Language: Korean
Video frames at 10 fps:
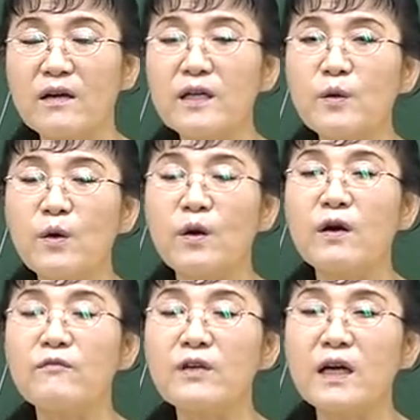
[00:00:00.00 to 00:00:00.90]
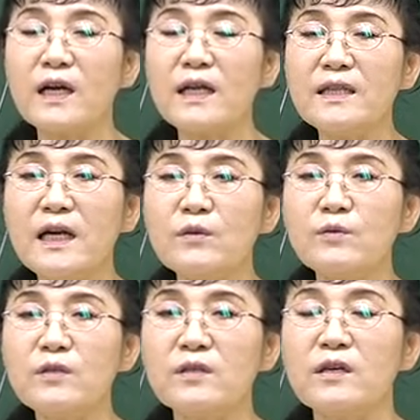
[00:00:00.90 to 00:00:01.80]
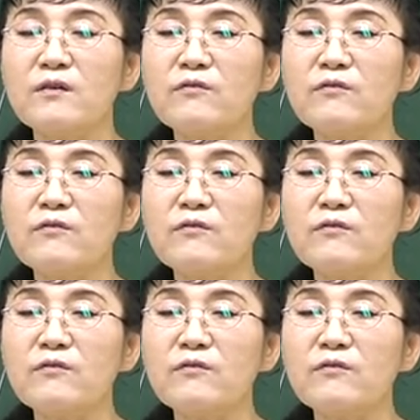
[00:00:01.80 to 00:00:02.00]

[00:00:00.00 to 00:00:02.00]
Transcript: 그리고 우리가 깔딱구는